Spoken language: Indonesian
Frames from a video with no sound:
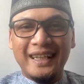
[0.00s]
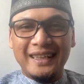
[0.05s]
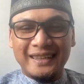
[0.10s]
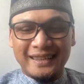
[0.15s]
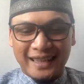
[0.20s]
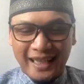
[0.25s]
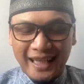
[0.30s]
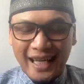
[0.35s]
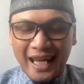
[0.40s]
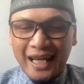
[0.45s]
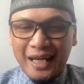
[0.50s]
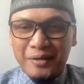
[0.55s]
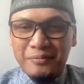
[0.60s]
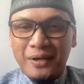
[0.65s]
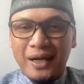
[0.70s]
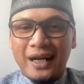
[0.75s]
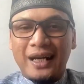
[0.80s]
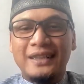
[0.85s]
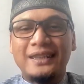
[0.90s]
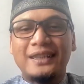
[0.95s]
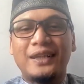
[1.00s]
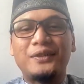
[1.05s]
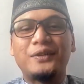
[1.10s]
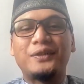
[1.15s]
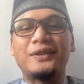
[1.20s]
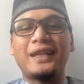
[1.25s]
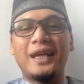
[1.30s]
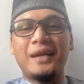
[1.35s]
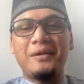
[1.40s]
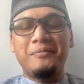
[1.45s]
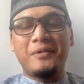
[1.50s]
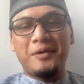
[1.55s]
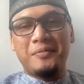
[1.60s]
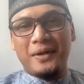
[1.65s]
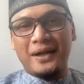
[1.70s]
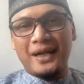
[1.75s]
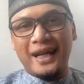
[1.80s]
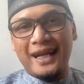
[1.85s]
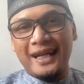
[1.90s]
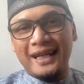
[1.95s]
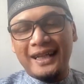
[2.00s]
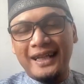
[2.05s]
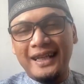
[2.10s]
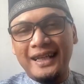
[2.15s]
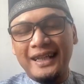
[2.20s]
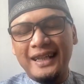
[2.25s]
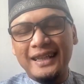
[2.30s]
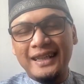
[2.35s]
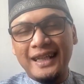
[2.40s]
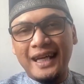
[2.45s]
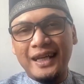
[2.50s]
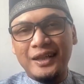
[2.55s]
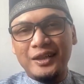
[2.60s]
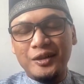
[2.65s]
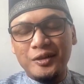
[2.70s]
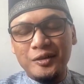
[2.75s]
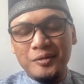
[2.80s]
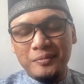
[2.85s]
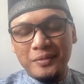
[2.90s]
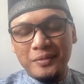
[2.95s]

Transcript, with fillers: Saya akan mengangkat satu tema pada hari ini yaitu